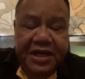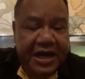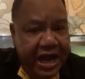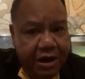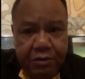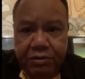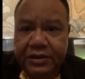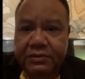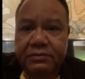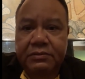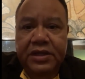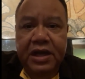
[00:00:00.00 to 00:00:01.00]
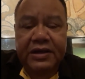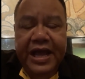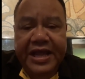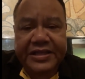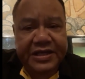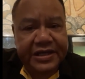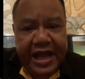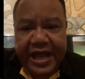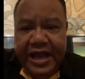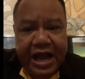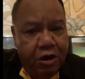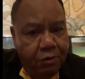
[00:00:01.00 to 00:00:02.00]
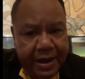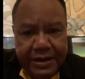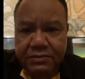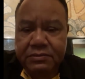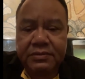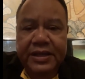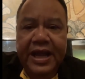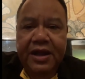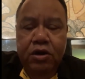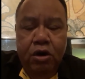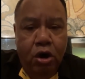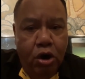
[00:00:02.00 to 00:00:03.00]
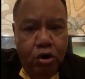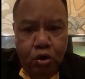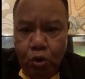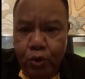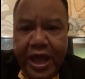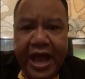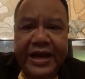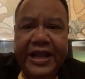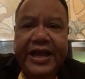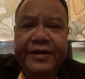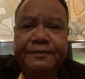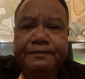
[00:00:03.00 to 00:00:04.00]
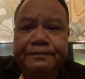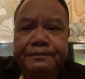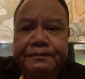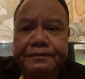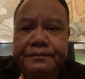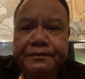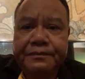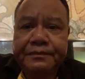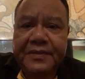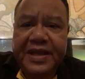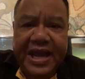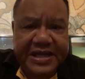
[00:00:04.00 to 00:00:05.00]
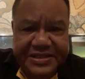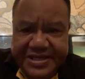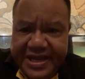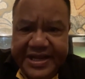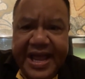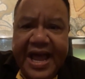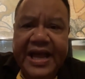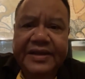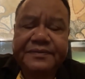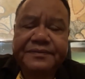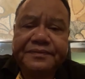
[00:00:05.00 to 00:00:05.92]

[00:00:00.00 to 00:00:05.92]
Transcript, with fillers: คือเอาถึงใดถึงไหนเอามันนะขอกูอย่างเดียวอย่าเสียหน้า